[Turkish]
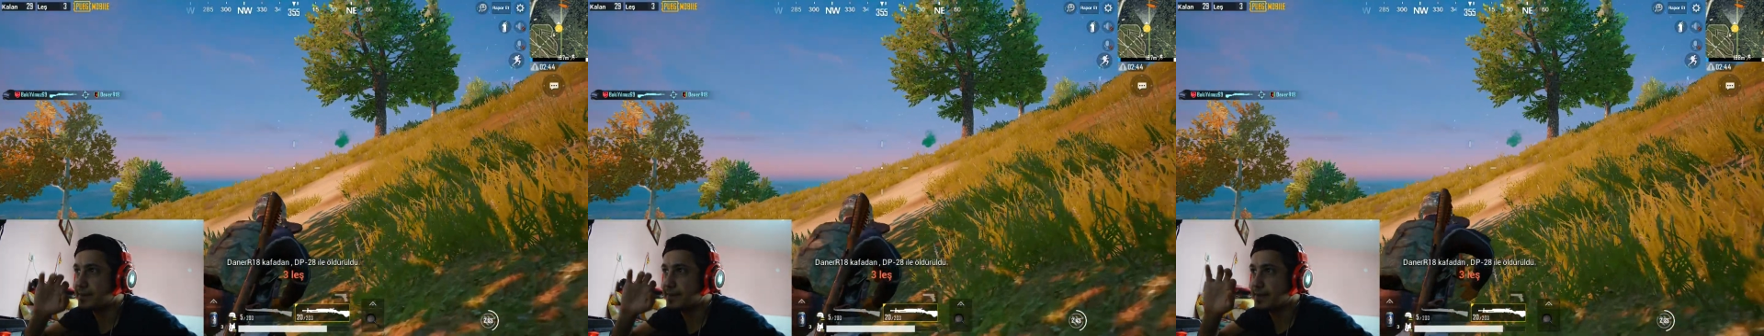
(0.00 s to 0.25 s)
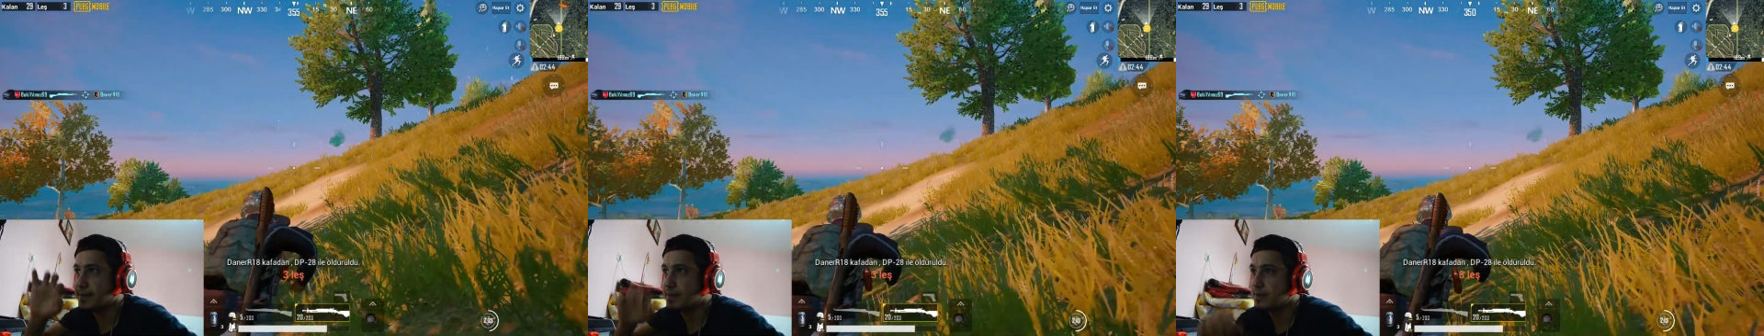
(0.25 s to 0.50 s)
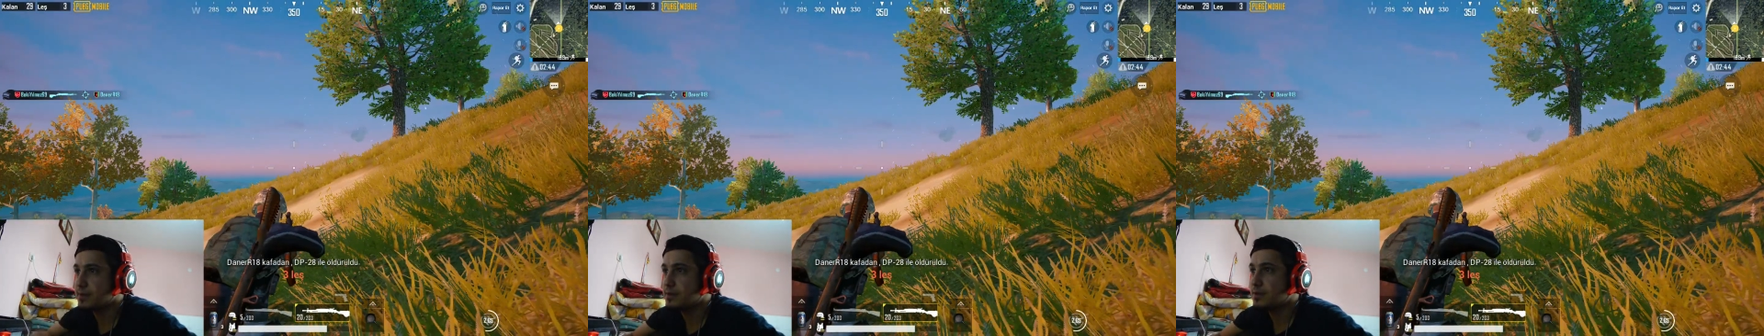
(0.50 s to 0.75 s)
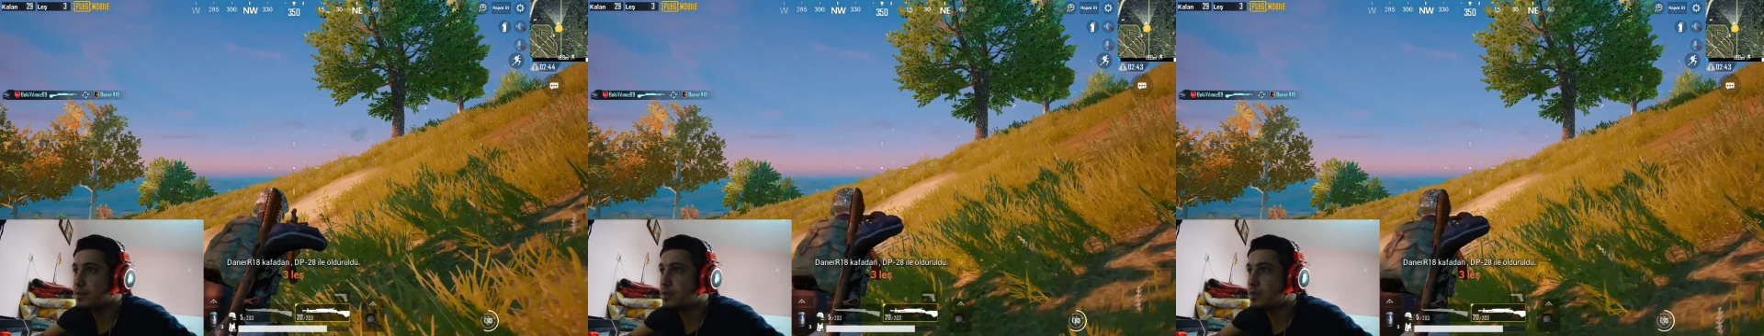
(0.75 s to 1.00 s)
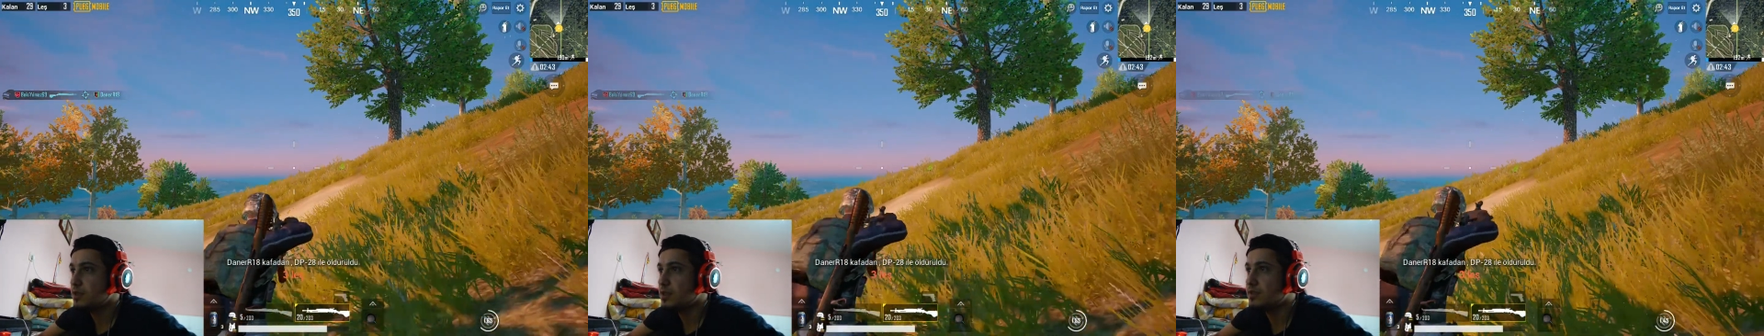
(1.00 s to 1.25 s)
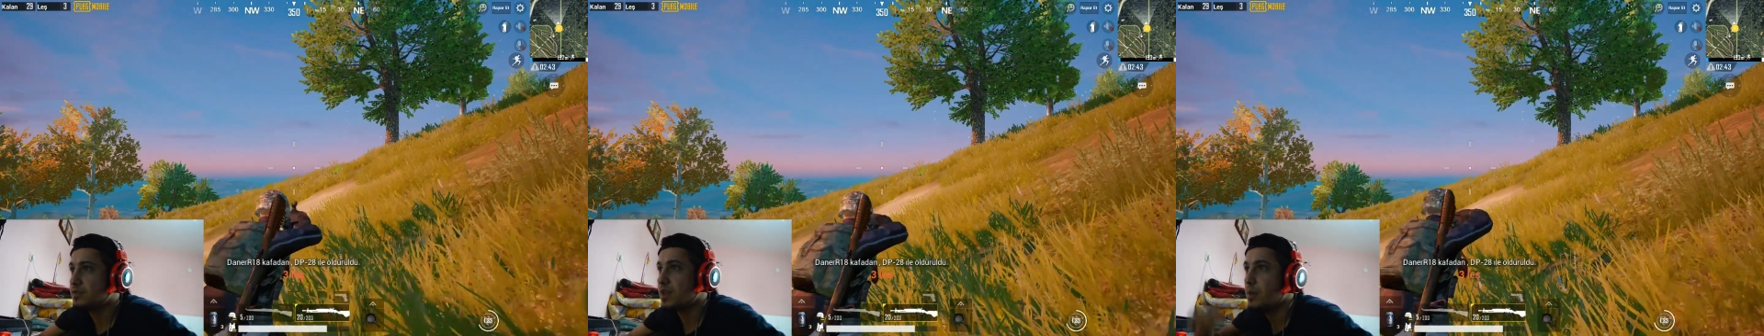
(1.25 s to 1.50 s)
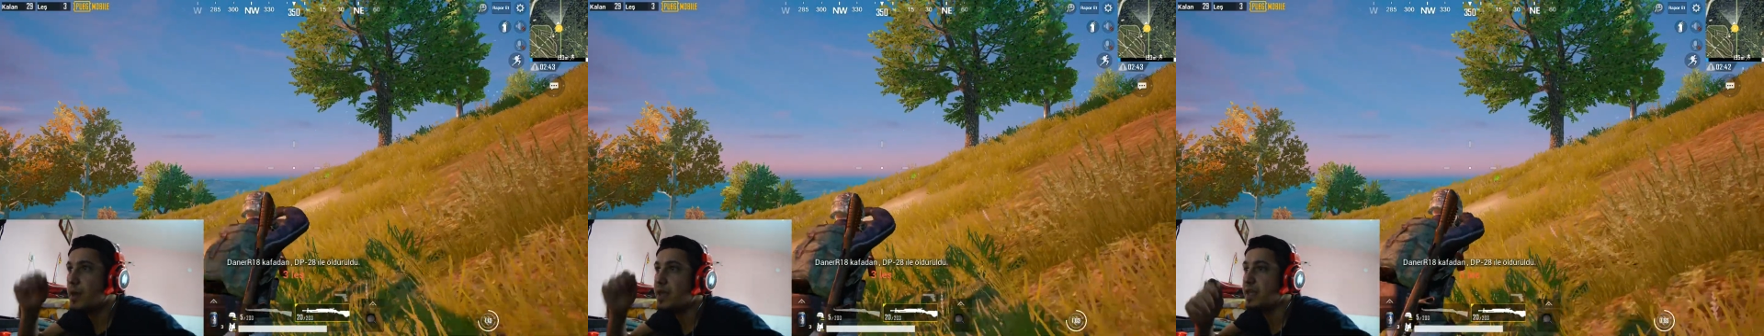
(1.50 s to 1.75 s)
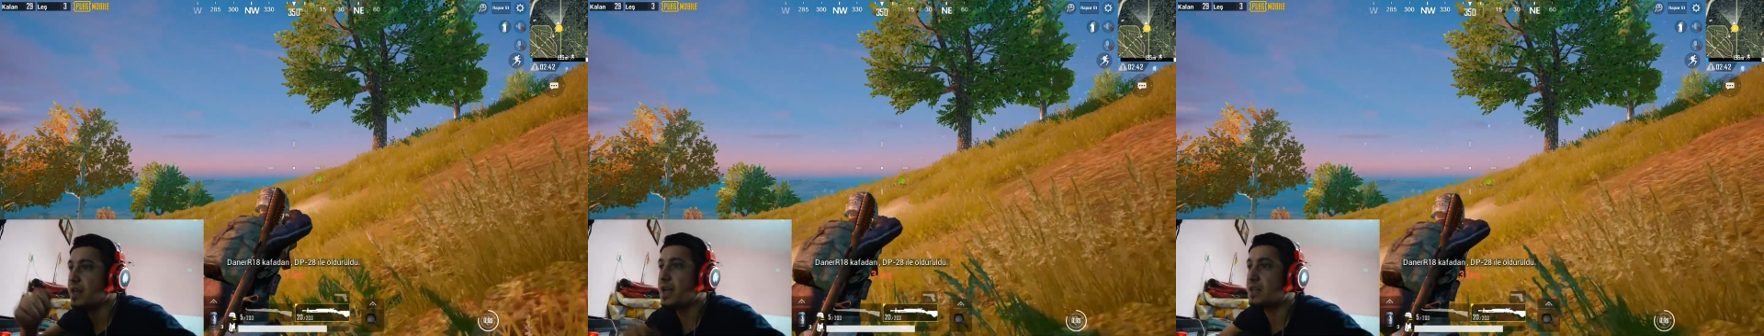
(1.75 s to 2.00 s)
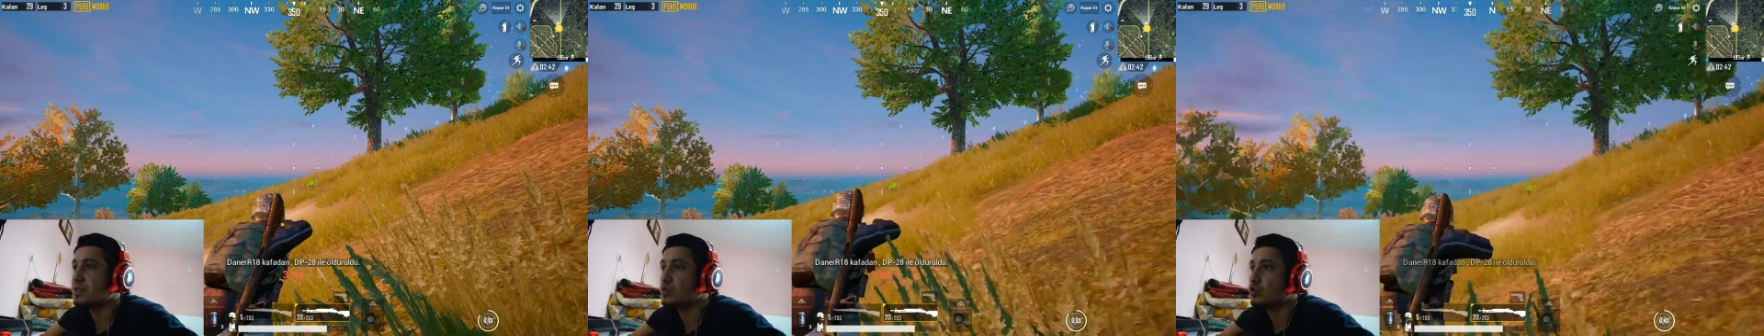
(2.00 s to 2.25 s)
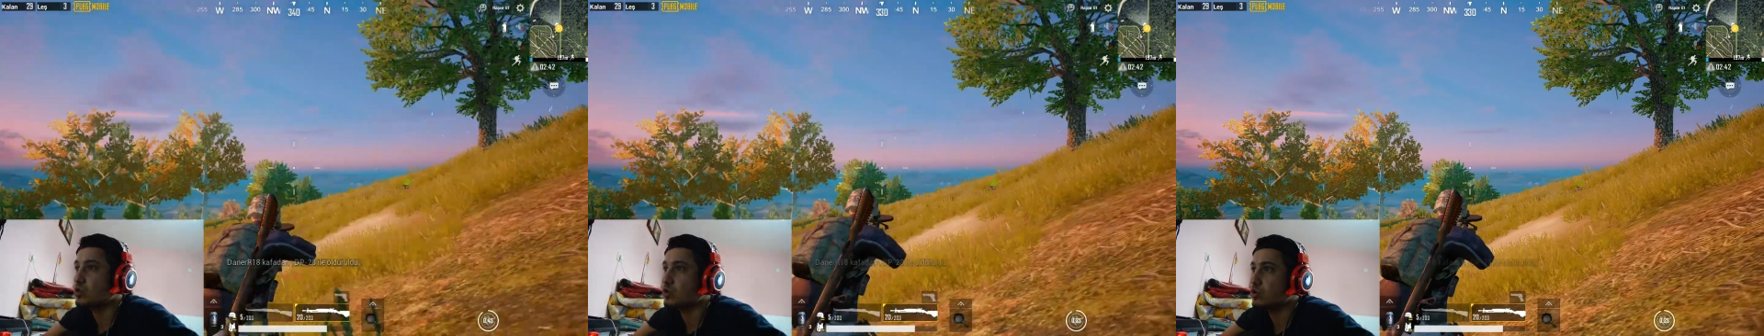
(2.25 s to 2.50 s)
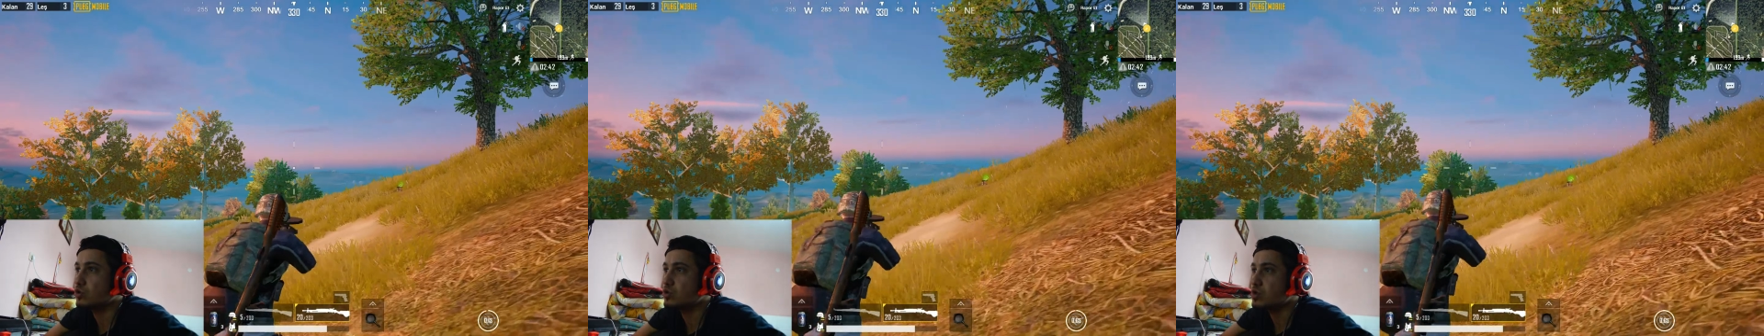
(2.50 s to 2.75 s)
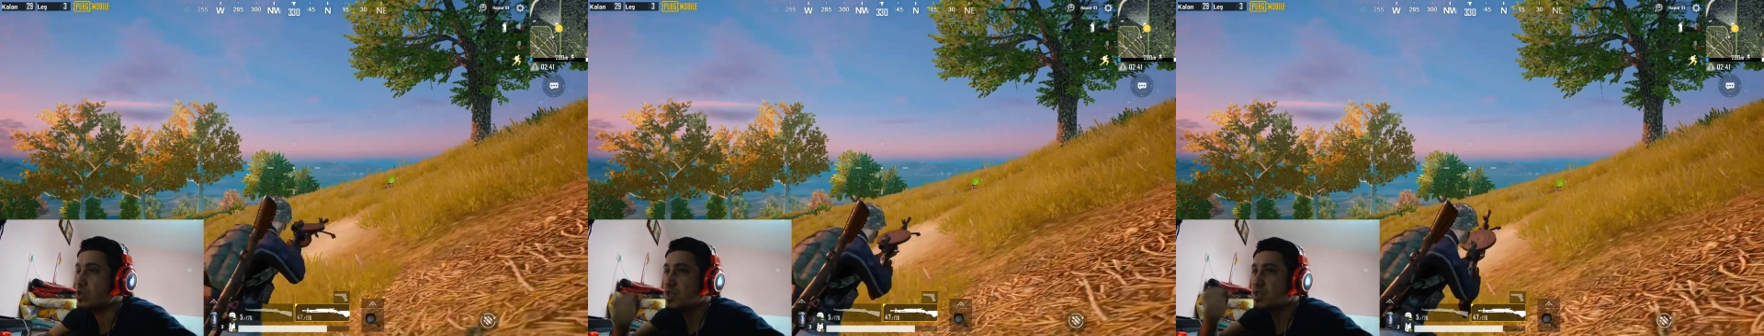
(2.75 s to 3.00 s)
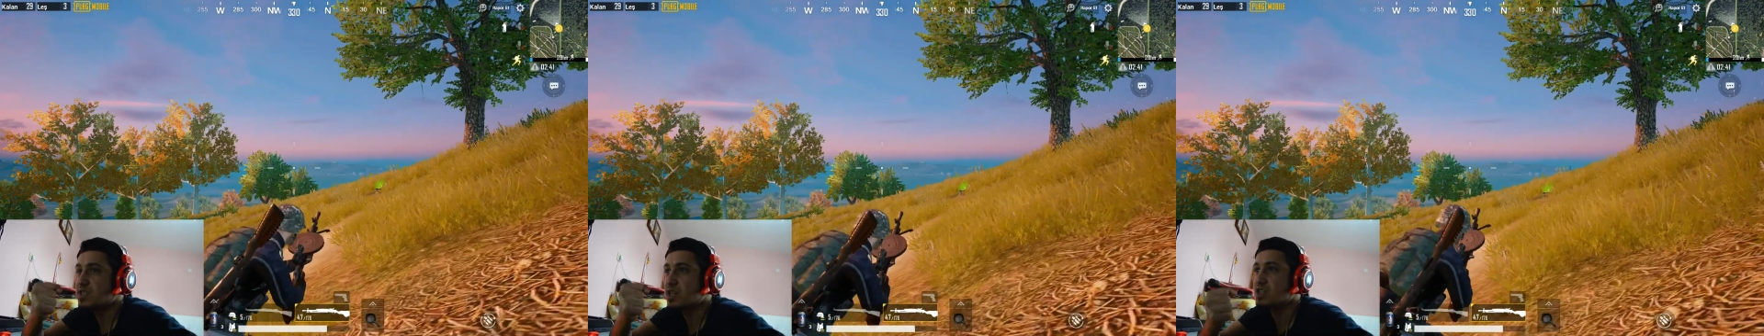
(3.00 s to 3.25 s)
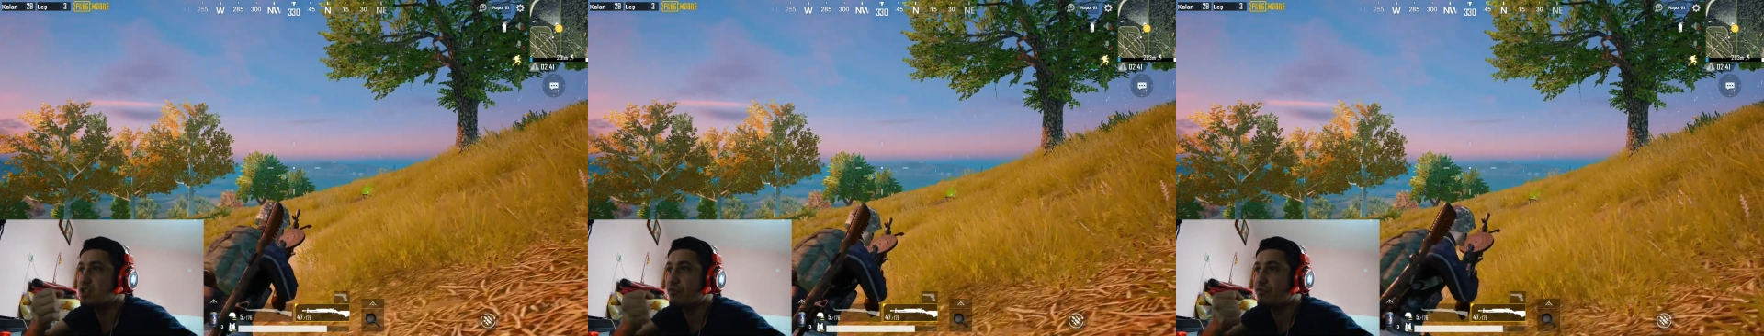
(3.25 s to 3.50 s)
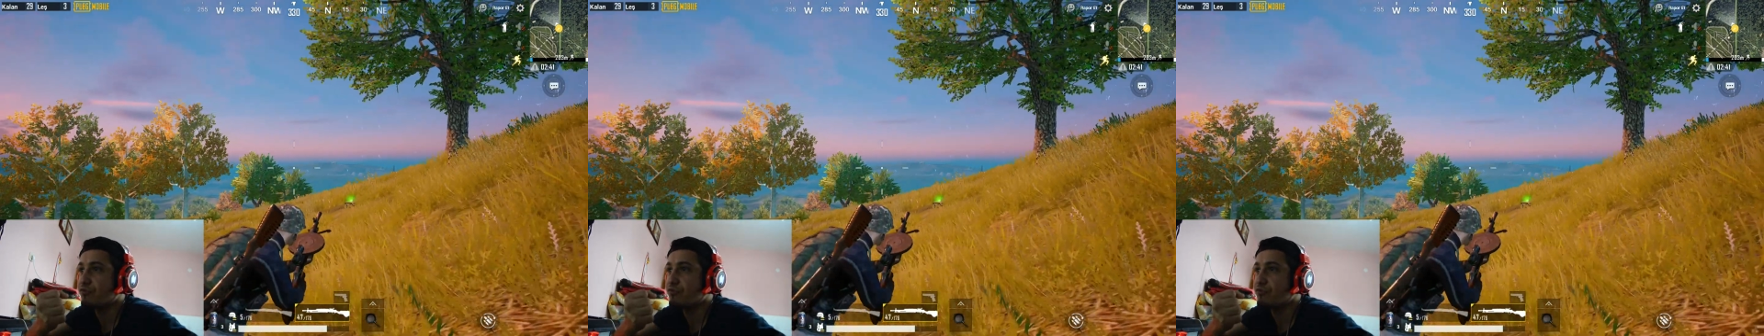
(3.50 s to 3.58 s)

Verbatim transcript: Tik. İt hemen yere yatın. Zor götüz sıkış